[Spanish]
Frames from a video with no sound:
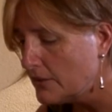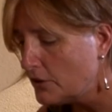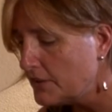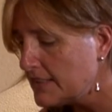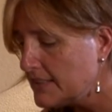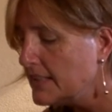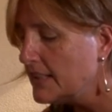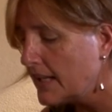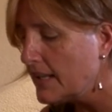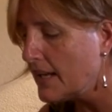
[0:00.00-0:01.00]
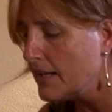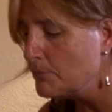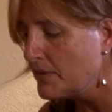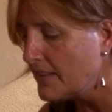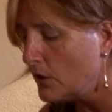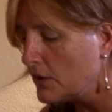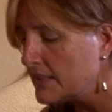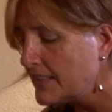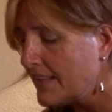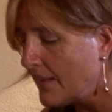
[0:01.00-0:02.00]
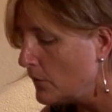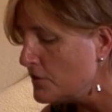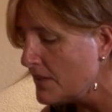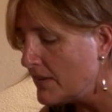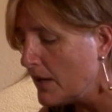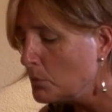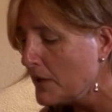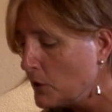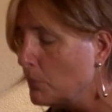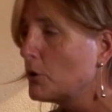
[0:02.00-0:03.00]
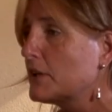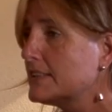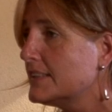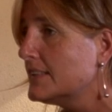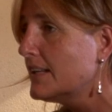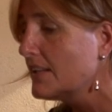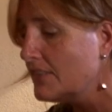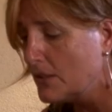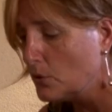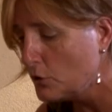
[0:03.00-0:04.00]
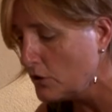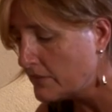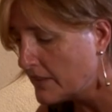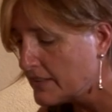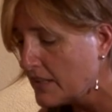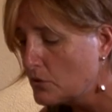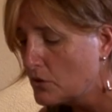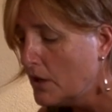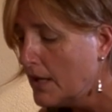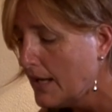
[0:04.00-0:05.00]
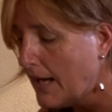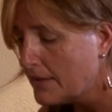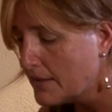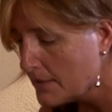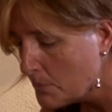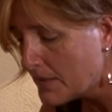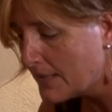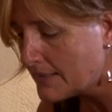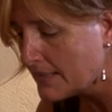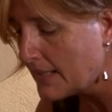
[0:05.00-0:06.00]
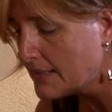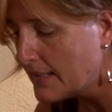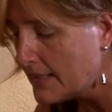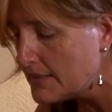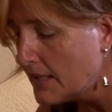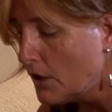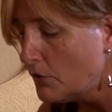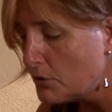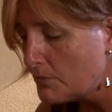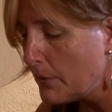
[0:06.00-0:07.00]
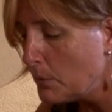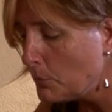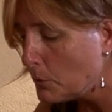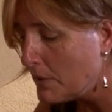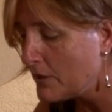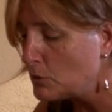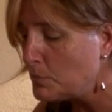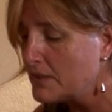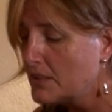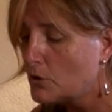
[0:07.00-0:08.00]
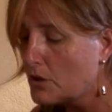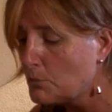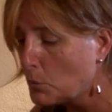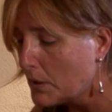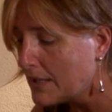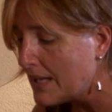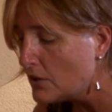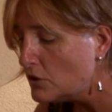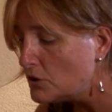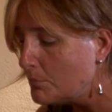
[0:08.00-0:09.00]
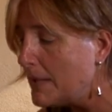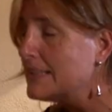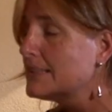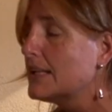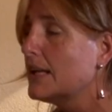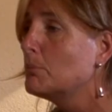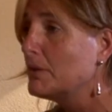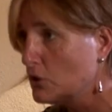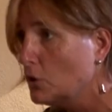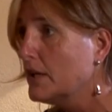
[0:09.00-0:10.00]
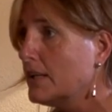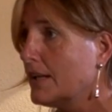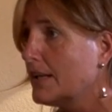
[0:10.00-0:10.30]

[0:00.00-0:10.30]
entonces sí que ya empieza lo que se ha dado en llamar el bienio progresista, que va de junio del 31 a diciembre del 33, formado por varios partidos republicanos más el PSOE